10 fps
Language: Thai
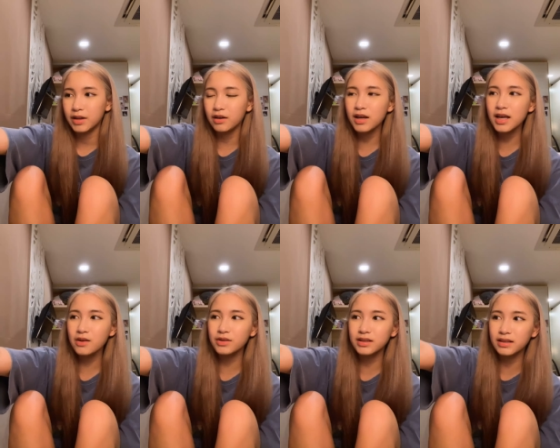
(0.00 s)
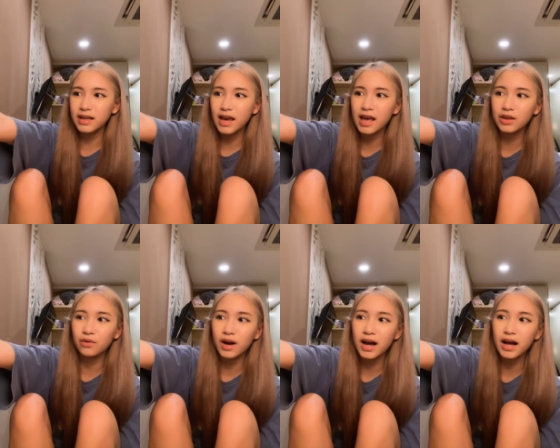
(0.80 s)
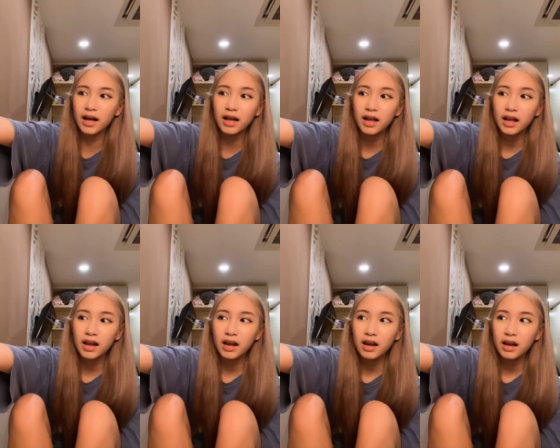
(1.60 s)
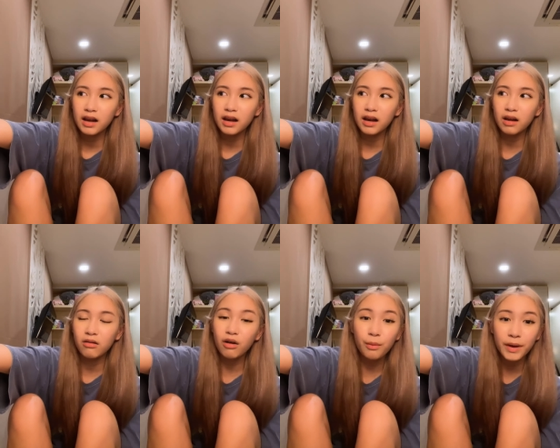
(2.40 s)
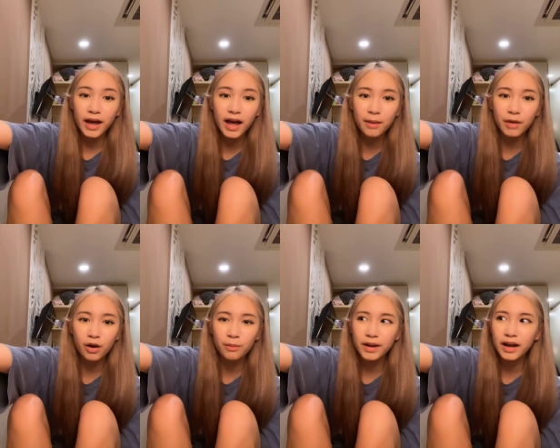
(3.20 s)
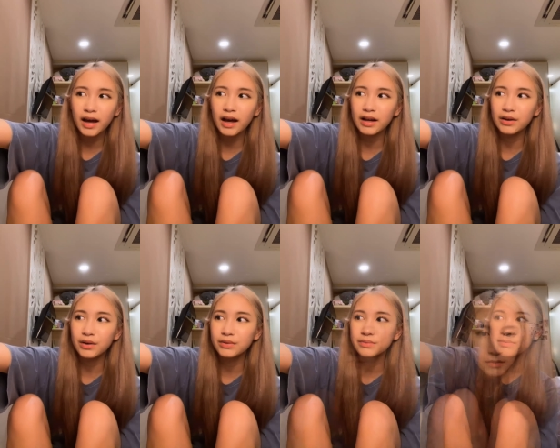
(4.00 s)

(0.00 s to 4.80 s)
มันก็แค่รู้สึกแย่แต่ว่าเราก็ไปห้ามเขาไม่ได้เนาะ